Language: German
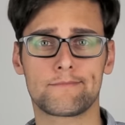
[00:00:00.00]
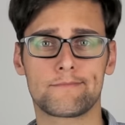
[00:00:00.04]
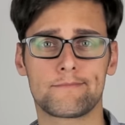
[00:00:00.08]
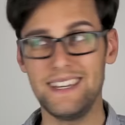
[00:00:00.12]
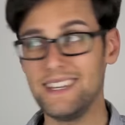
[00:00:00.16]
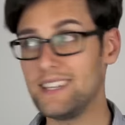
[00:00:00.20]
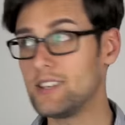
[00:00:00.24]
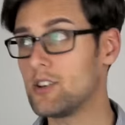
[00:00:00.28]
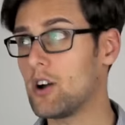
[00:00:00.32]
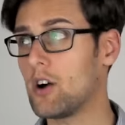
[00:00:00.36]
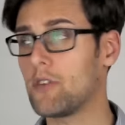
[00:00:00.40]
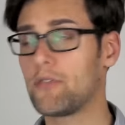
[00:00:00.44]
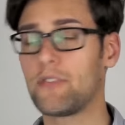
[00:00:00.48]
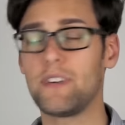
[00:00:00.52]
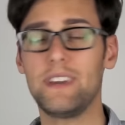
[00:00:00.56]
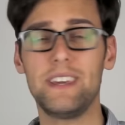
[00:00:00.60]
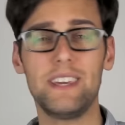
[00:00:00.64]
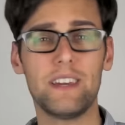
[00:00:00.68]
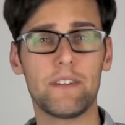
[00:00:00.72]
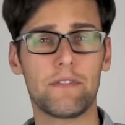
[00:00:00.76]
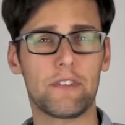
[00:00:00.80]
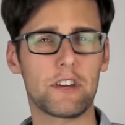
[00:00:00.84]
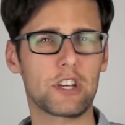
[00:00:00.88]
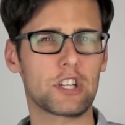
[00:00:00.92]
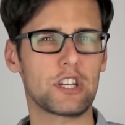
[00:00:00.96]
Ich hoffe,
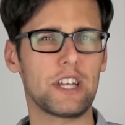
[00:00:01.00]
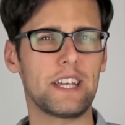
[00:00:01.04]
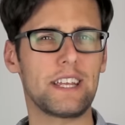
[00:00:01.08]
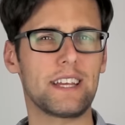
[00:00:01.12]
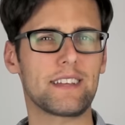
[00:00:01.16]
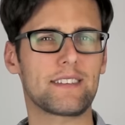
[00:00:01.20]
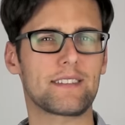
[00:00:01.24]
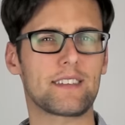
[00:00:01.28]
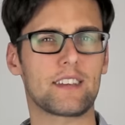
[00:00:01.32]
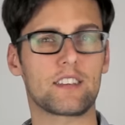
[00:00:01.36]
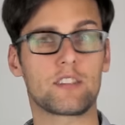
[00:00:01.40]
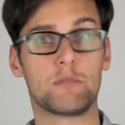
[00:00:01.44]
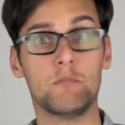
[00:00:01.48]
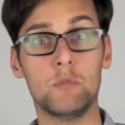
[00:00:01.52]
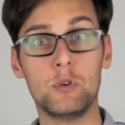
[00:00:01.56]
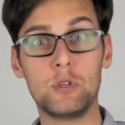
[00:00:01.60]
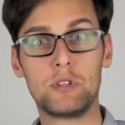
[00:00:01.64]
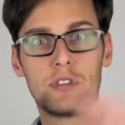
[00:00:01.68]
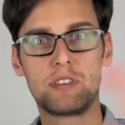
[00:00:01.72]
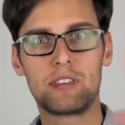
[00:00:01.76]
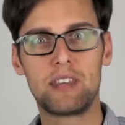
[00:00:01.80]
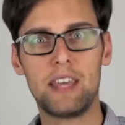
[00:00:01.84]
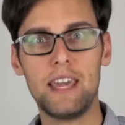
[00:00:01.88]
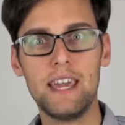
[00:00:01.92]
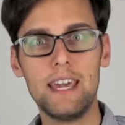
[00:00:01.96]
ihr versteht jetzt das
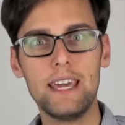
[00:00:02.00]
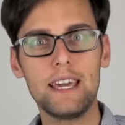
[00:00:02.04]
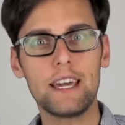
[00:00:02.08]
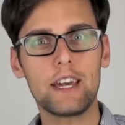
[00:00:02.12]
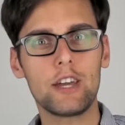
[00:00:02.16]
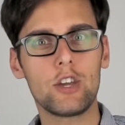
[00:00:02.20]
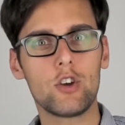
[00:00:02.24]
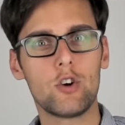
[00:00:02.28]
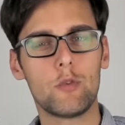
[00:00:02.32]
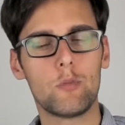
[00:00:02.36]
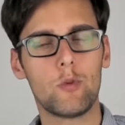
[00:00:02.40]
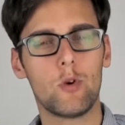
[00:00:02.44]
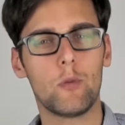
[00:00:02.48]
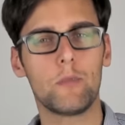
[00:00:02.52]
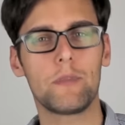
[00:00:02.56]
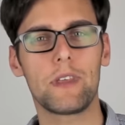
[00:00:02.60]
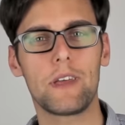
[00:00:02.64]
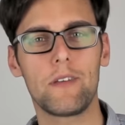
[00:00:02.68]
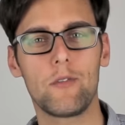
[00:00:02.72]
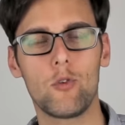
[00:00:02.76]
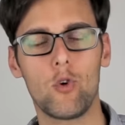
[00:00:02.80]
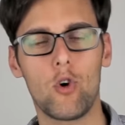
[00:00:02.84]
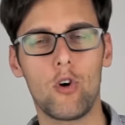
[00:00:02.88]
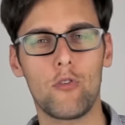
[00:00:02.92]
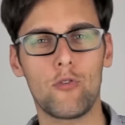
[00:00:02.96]
Mysterium um
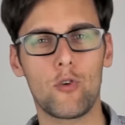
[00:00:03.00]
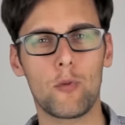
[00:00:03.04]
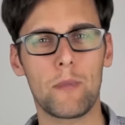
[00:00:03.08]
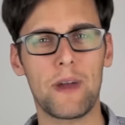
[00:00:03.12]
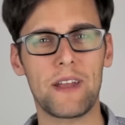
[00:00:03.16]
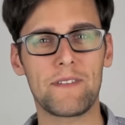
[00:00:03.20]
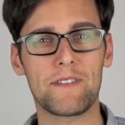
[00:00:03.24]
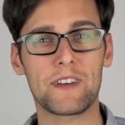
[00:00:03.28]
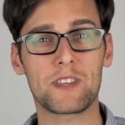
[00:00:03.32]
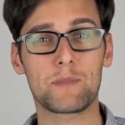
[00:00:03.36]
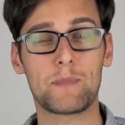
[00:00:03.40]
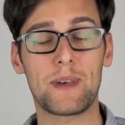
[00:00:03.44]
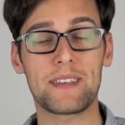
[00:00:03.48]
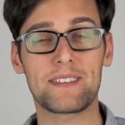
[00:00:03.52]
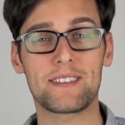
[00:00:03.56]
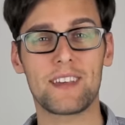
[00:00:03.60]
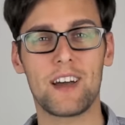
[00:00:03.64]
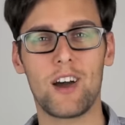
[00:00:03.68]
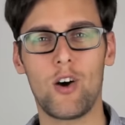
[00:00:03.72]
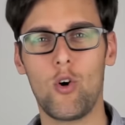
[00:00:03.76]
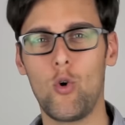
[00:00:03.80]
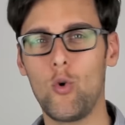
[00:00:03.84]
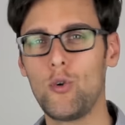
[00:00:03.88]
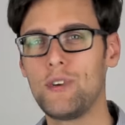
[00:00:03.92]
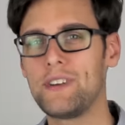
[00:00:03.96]
den Ohrwurm etwas
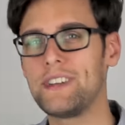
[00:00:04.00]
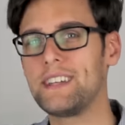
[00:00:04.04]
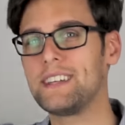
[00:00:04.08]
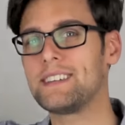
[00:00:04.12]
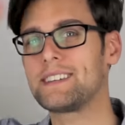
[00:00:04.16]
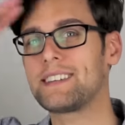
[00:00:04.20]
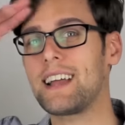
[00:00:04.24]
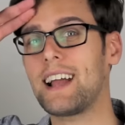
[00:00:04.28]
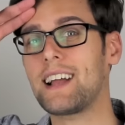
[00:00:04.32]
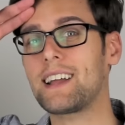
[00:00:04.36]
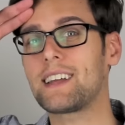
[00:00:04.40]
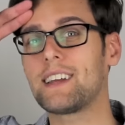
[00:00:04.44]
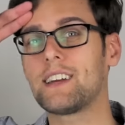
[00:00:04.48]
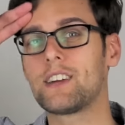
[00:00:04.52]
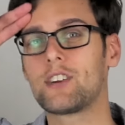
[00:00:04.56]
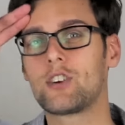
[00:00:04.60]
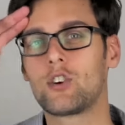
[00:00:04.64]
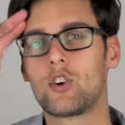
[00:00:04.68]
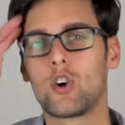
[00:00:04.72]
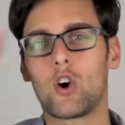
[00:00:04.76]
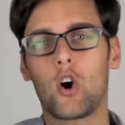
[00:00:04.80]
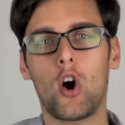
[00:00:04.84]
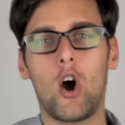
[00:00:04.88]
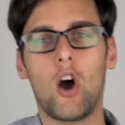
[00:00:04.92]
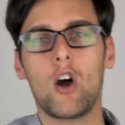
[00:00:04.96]
besser und ich danke
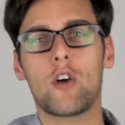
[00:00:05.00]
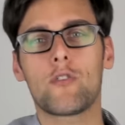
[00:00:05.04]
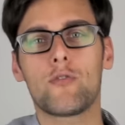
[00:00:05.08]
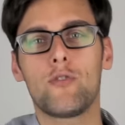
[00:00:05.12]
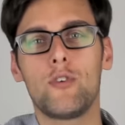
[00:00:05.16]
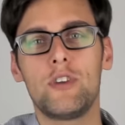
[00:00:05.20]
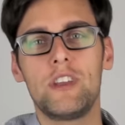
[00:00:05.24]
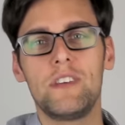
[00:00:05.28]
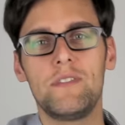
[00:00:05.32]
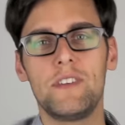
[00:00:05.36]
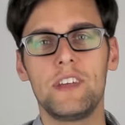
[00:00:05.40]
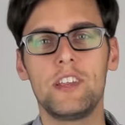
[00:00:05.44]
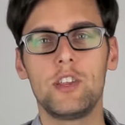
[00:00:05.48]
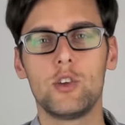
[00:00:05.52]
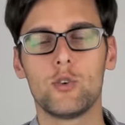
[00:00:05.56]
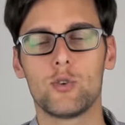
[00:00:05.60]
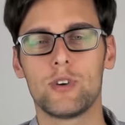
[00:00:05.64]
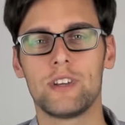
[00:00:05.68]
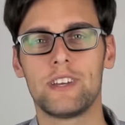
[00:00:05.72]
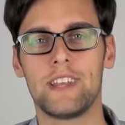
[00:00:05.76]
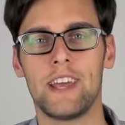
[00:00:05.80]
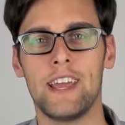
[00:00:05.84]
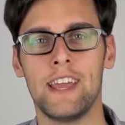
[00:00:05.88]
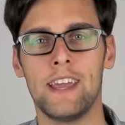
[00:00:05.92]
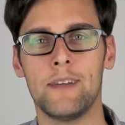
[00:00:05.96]
Gronk für die
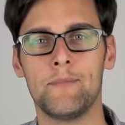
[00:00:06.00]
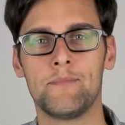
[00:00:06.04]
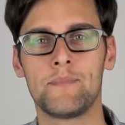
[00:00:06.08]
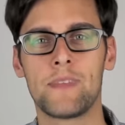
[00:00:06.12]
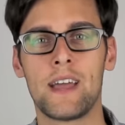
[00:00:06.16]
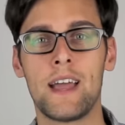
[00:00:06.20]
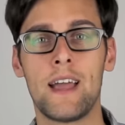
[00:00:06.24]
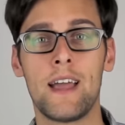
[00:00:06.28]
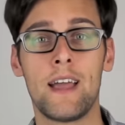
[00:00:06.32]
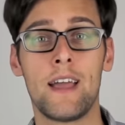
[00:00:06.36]
Videoidee.